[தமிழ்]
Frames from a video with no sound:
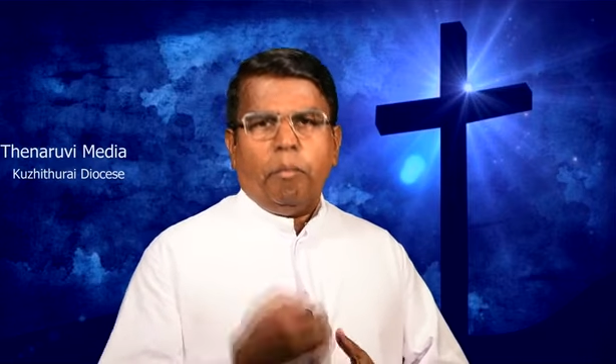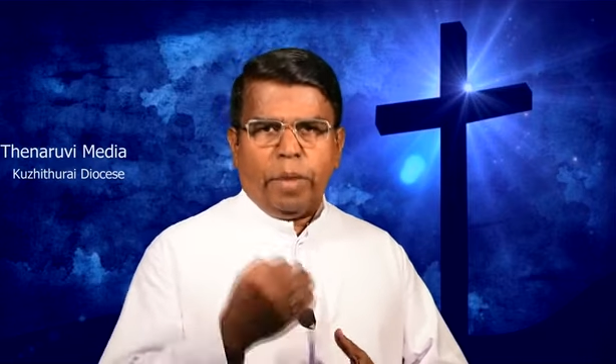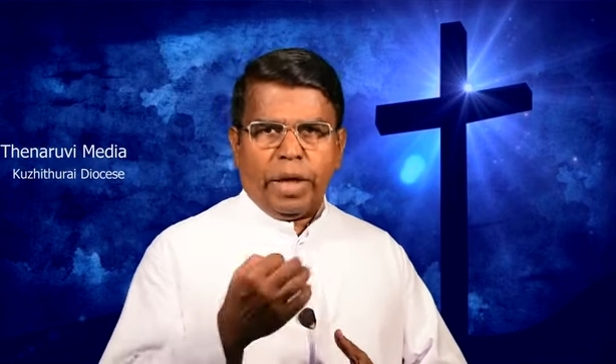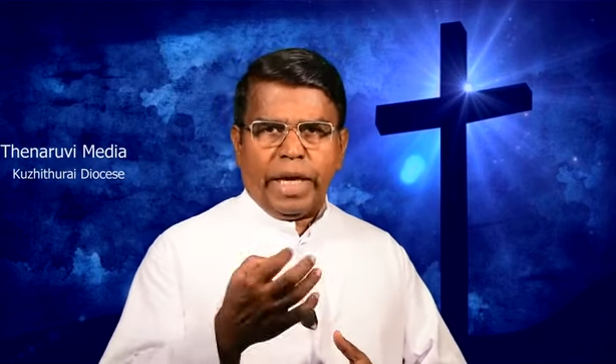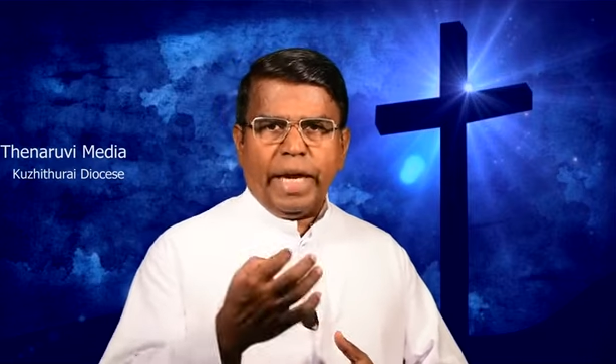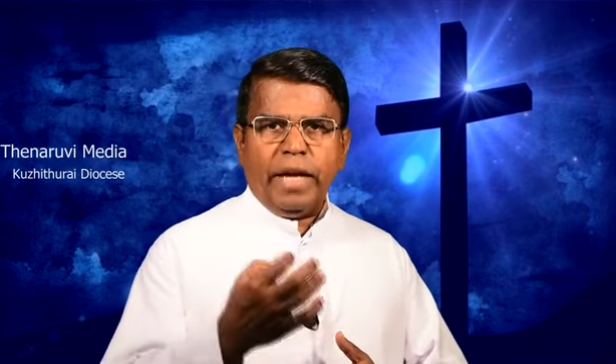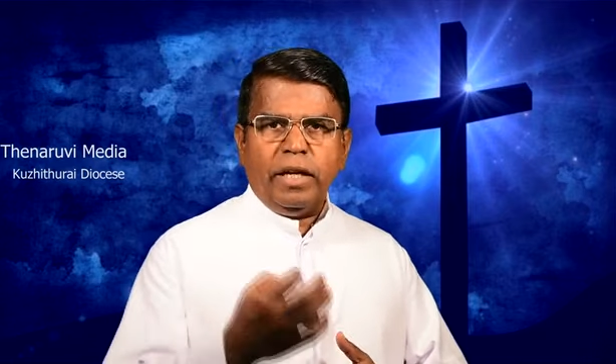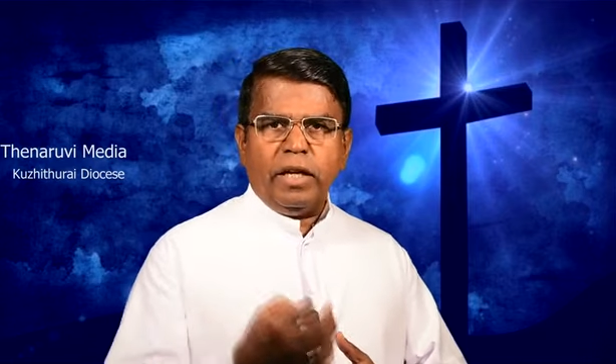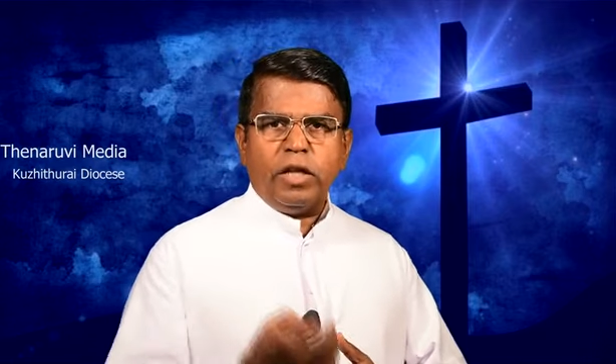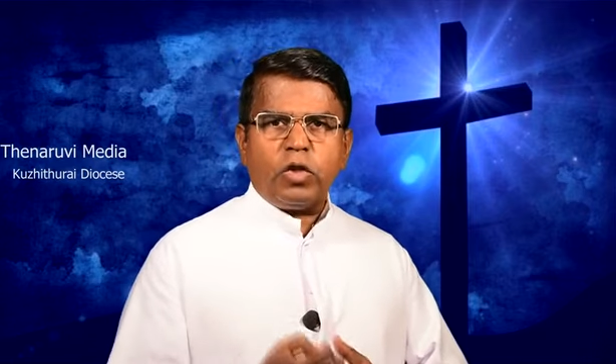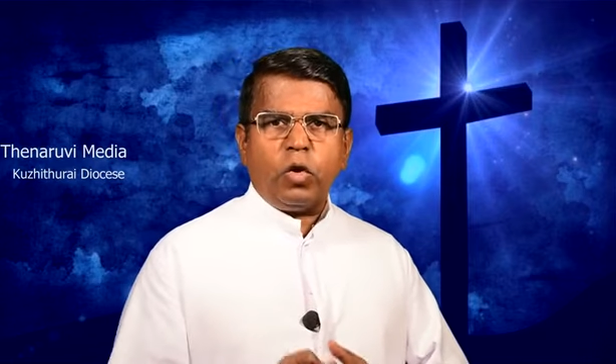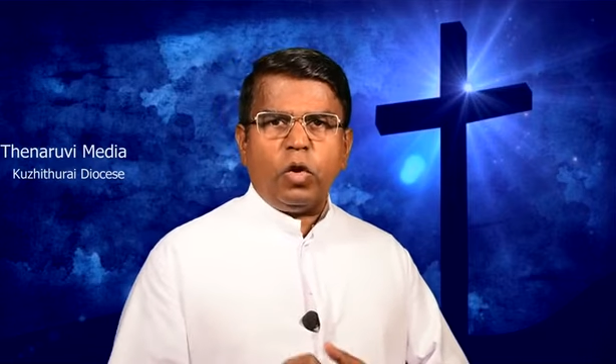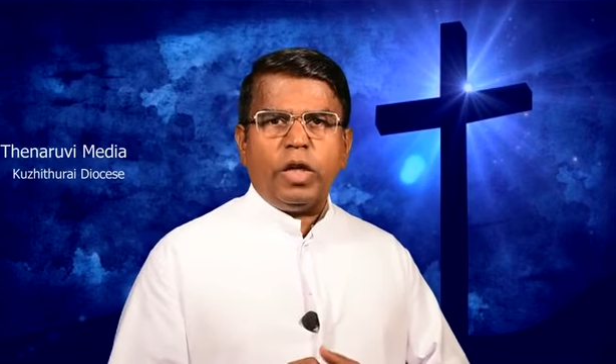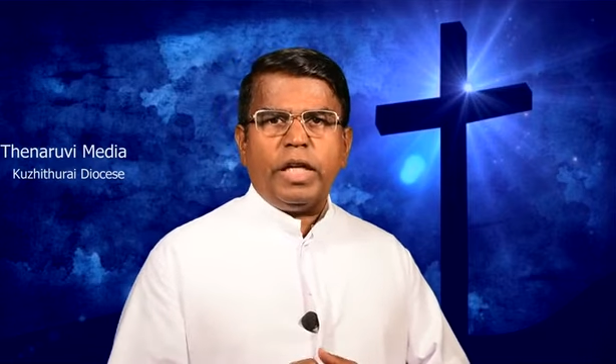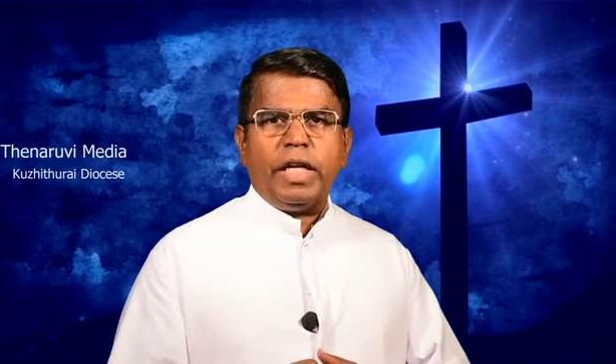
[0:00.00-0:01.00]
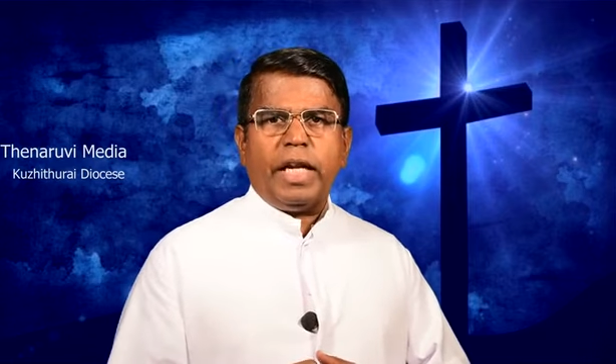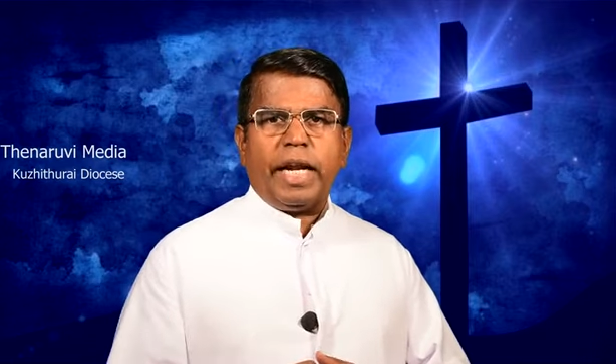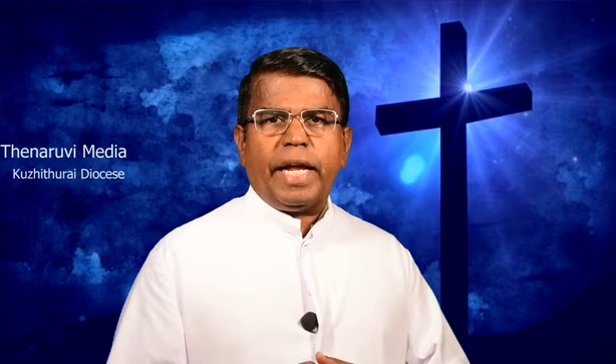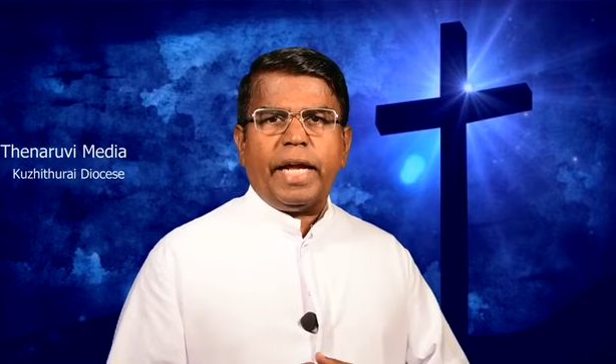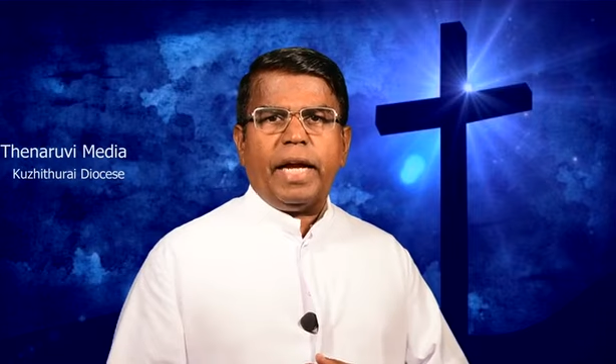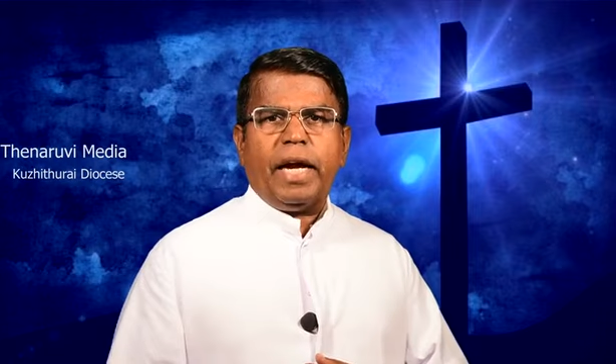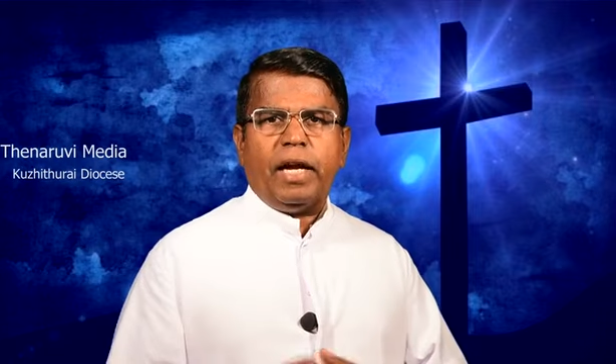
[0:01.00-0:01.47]
மிக்கேல் என்று
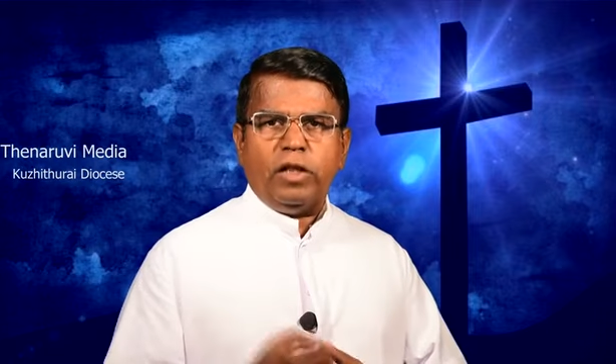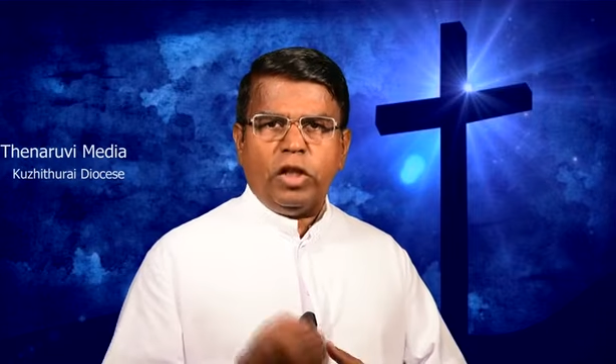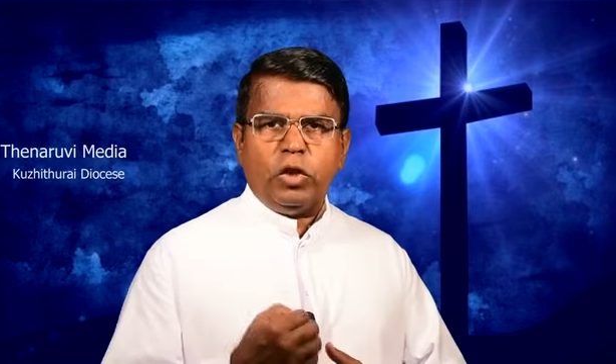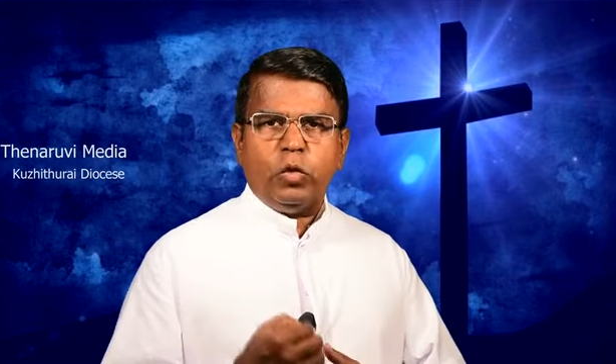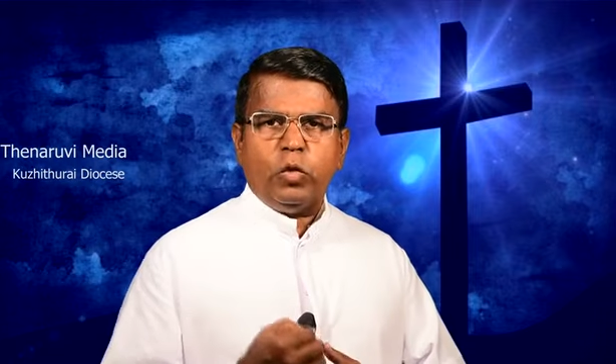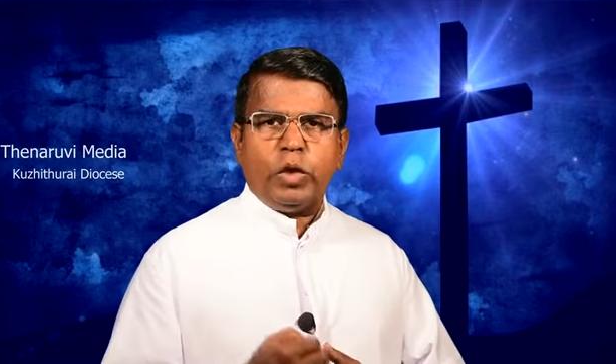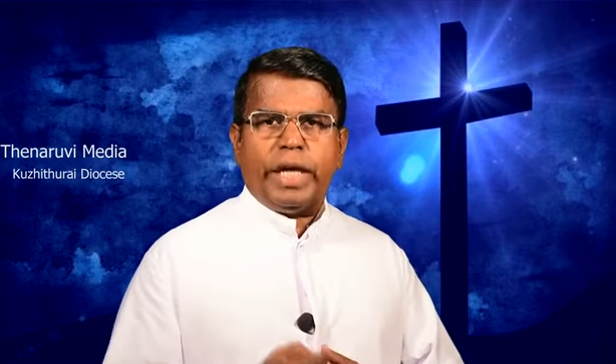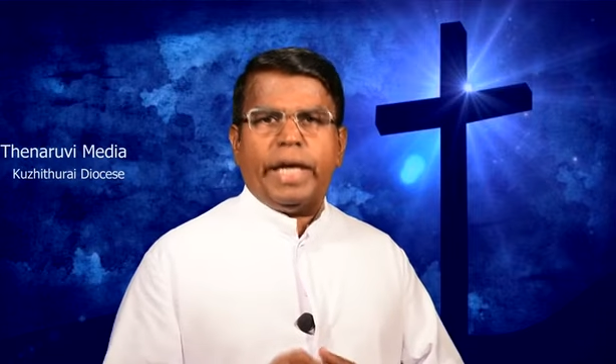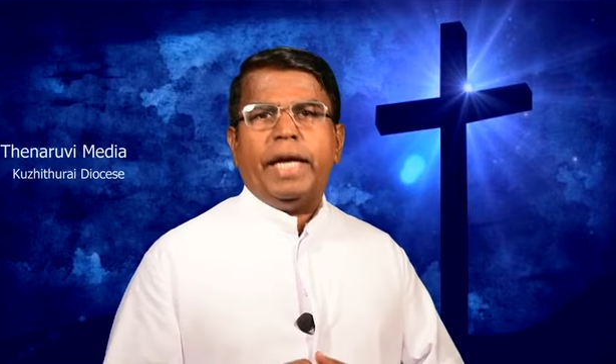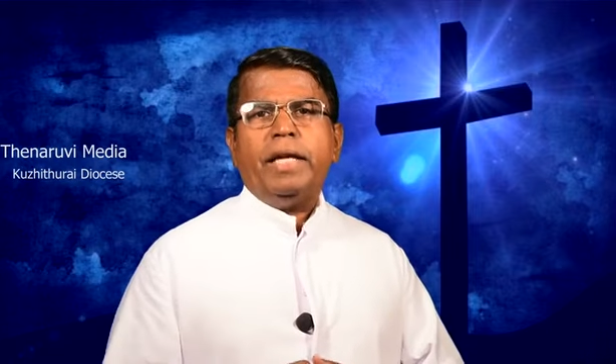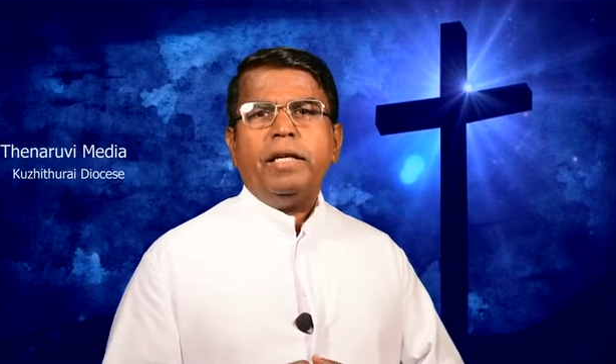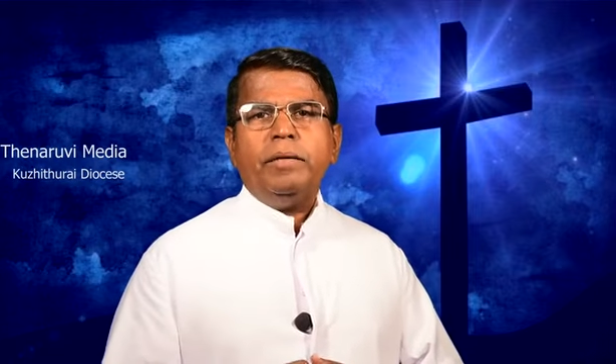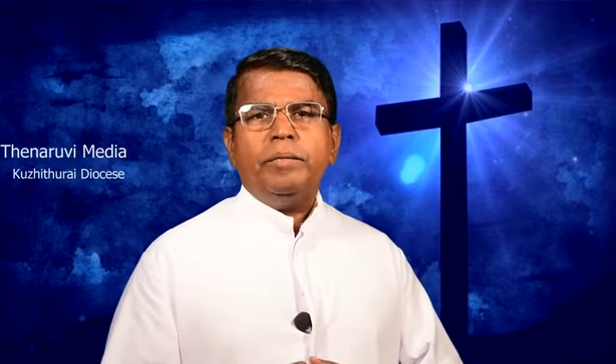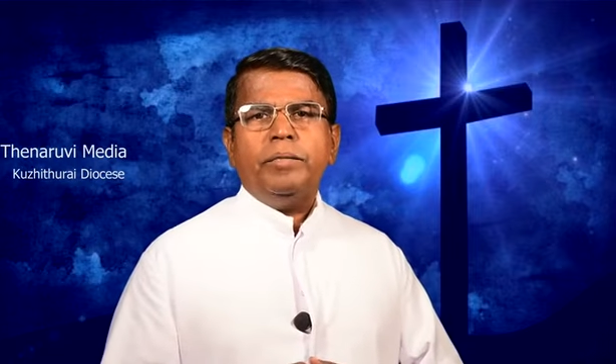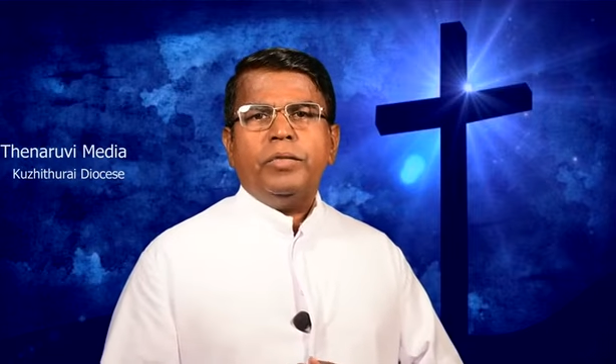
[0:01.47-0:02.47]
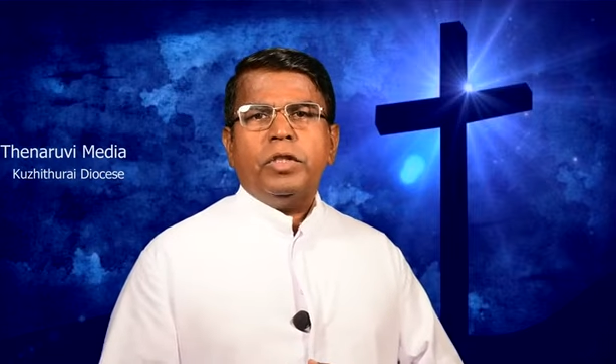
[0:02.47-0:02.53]
சொல்லுகின்ற அதிதூதர்